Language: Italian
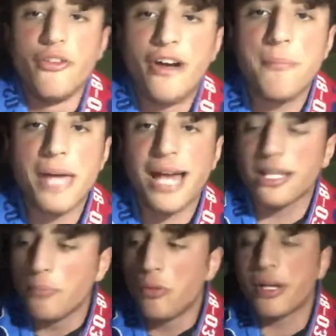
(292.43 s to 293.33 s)

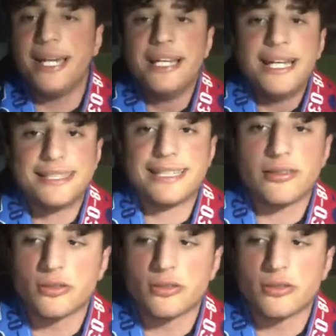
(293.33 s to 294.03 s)
Fabian pure è stato